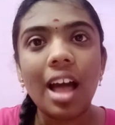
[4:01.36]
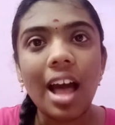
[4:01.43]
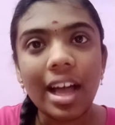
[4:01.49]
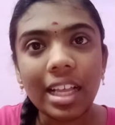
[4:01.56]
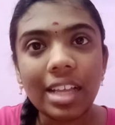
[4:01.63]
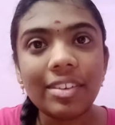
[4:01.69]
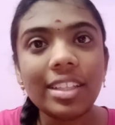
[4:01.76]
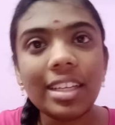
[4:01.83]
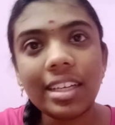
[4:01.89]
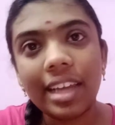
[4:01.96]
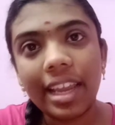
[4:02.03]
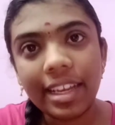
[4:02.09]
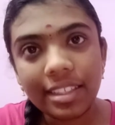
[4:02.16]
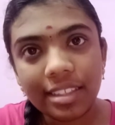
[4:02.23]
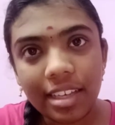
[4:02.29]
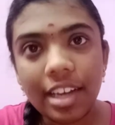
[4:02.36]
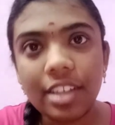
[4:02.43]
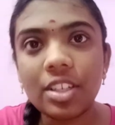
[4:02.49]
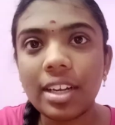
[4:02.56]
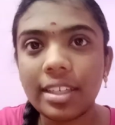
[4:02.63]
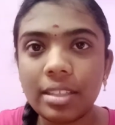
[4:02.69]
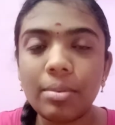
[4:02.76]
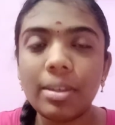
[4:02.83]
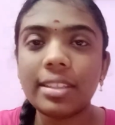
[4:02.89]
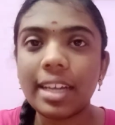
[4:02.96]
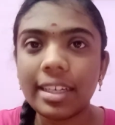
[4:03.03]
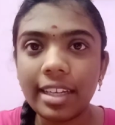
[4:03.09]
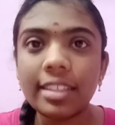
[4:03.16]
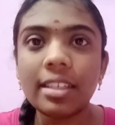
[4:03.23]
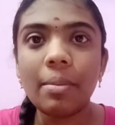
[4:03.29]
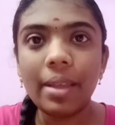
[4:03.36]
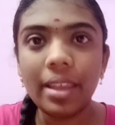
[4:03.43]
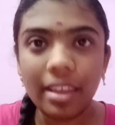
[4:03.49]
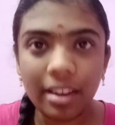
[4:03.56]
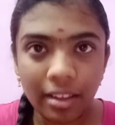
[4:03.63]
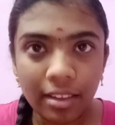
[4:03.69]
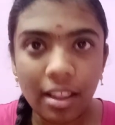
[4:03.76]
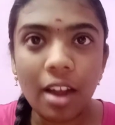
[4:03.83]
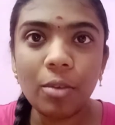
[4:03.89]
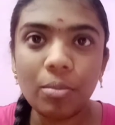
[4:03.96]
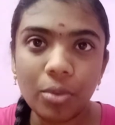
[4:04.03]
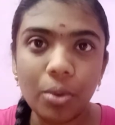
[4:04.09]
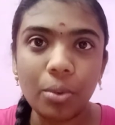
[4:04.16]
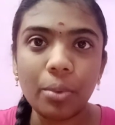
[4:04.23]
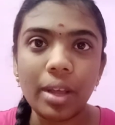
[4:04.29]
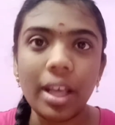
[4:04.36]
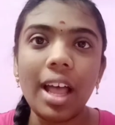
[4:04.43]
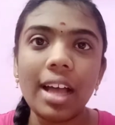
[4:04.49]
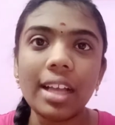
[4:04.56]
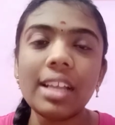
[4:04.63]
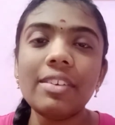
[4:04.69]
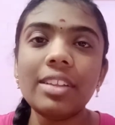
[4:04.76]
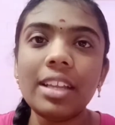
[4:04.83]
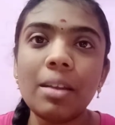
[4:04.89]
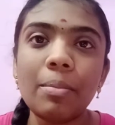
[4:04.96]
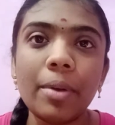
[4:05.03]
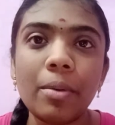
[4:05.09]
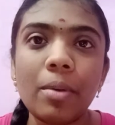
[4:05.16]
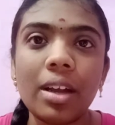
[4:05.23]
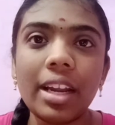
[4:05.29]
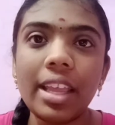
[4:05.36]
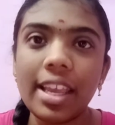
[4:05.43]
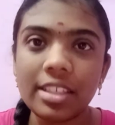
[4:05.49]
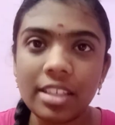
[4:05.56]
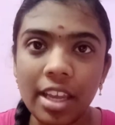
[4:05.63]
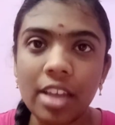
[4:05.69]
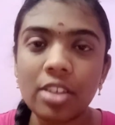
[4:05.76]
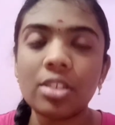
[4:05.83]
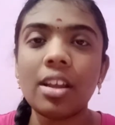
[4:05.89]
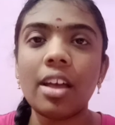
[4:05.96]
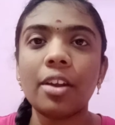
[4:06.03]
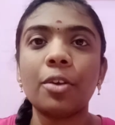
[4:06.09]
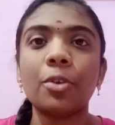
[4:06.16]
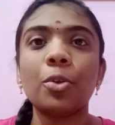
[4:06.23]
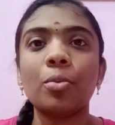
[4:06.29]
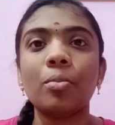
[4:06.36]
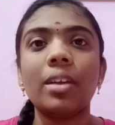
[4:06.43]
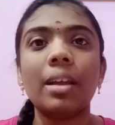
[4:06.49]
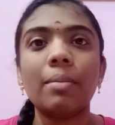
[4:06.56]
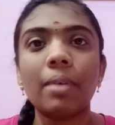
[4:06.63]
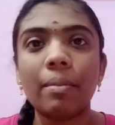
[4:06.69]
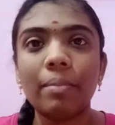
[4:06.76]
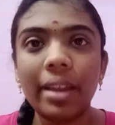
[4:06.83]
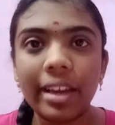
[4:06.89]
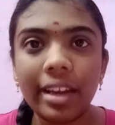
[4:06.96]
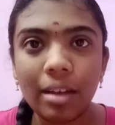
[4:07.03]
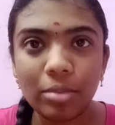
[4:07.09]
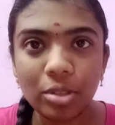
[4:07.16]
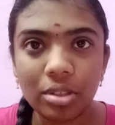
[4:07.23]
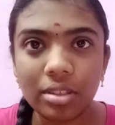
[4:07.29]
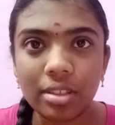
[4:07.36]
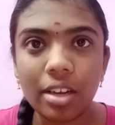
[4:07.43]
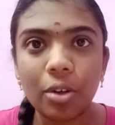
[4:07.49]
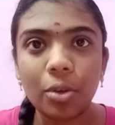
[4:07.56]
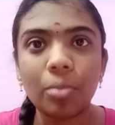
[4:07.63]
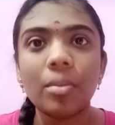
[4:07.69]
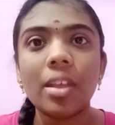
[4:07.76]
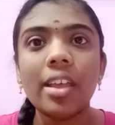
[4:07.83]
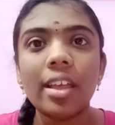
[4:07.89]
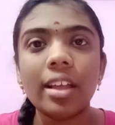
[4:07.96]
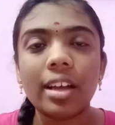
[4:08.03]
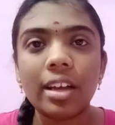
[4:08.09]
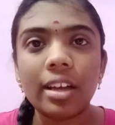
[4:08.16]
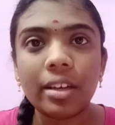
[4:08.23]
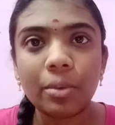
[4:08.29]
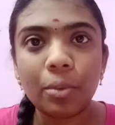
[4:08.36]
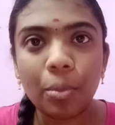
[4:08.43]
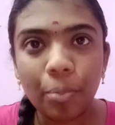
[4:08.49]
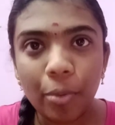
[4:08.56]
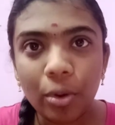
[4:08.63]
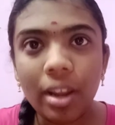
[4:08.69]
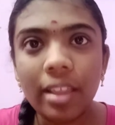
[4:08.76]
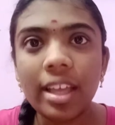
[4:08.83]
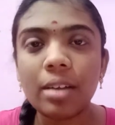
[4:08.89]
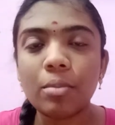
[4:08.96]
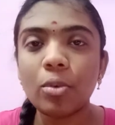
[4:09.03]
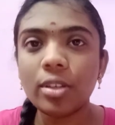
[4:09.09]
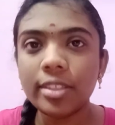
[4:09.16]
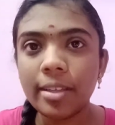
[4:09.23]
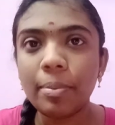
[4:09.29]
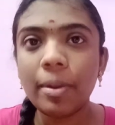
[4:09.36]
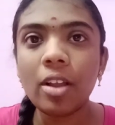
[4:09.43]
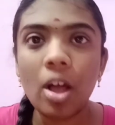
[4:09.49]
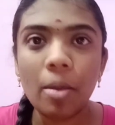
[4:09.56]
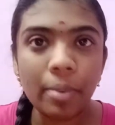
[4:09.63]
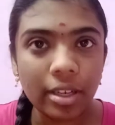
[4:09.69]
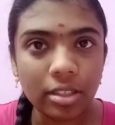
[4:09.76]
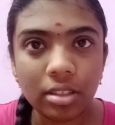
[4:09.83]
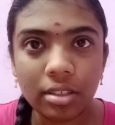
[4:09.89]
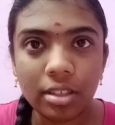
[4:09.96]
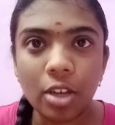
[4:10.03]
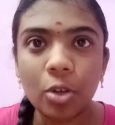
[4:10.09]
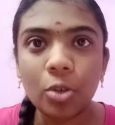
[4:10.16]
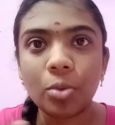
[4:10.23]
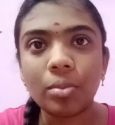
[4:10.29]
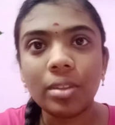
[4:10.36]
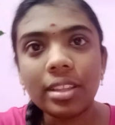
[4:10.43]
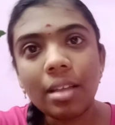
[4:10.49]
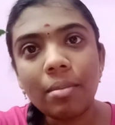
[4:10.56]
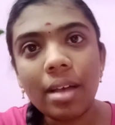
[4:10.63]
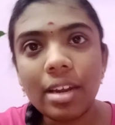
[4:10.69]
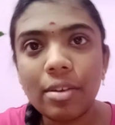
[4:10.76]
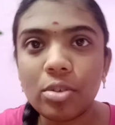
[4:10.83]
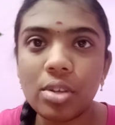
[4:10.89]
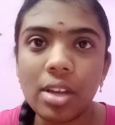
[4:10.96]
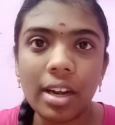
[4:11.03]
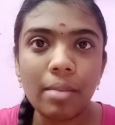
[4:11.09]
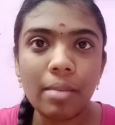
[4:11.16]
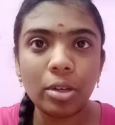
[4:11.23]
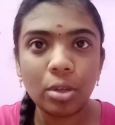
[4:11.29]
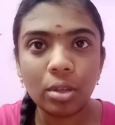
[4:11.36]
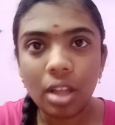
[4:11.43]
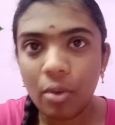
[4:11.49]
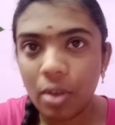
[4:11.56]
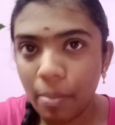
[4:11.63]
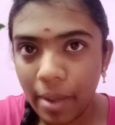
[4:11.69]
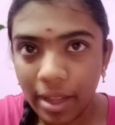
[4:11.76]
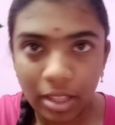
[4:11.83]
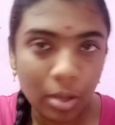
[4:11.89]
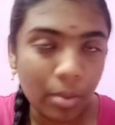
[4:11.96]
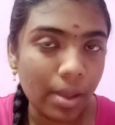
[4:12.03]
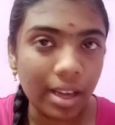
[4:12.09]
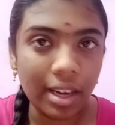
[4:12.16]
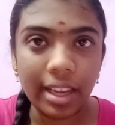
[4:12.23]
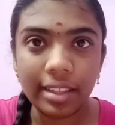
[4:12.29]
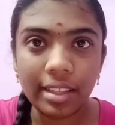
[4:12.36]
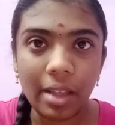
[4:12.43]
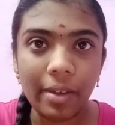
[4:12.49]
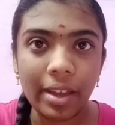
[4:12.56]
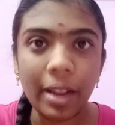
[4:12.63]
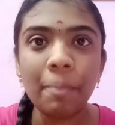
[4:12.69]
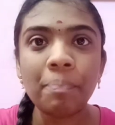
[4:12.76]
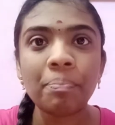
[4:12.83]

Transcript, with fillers: அங்கே வந்து லெஜிஸ்லேச்சர் அசம்பிளி சட்டசபை இருந்தாலும் கூட அங்கே வந்து என்ன பண்ணுவாங்கன்னா எஜுகேஷனாக இருக்கட்டும் இல்லை பப்ளிக் கமிஷன்ஸாக இருக்கட்டும் பொருளாதார முனிசிபல் கார்பரேஷன்ஸாக இருக்கட்டும் இந்த மாதிரி விஷயங்களை மட்டும்தான் அவங்க பார்த்துக்குவாங்களே தவிர